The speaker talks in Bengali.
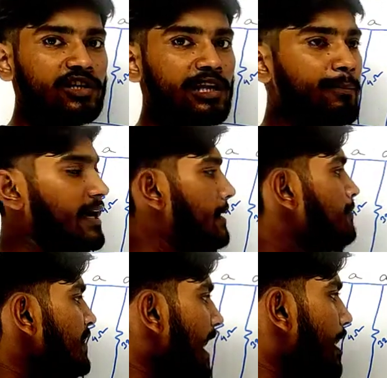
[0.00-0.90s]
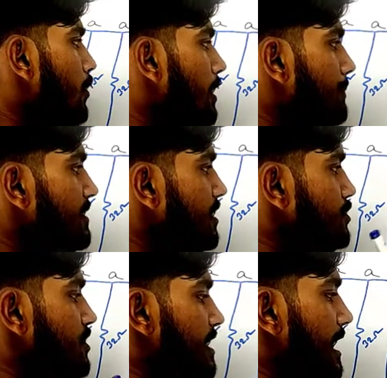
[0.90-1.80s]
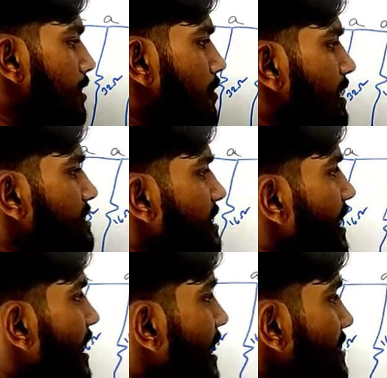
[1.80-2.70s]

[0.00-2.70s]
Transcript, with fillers: লিখতে পারি এখন আপনারা যদি খেয়াল করেন যে এই